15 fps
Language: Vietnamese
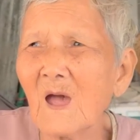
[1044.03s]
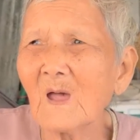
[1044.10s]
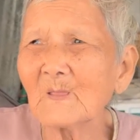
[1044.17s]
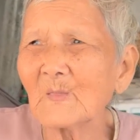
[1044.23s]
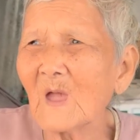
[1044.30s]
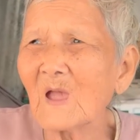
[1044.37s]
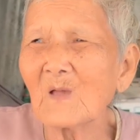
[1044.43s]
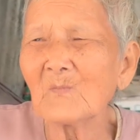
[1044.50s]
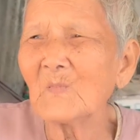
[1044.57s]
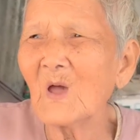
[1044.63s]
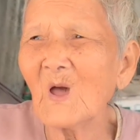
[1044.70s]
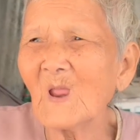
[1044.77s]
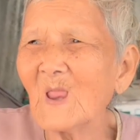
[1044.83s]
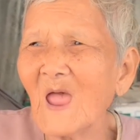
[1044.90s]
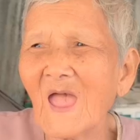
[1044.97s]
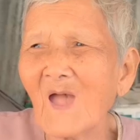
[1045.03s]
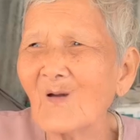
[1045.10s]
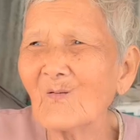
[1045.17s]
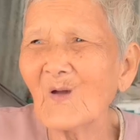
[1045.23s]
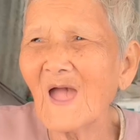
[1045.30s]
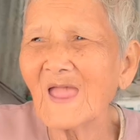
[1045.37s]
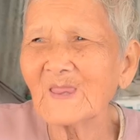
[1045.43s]
dạ, từ đó ra
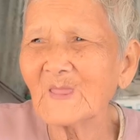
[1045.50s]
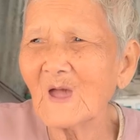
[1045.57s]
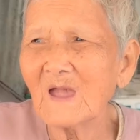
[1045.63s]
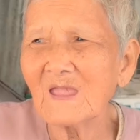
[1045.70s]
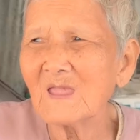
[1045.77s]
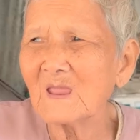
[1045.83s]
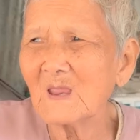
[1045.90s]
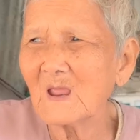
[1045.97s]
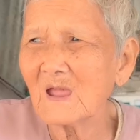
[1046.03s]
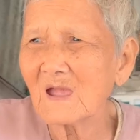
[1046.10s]
ngoài tới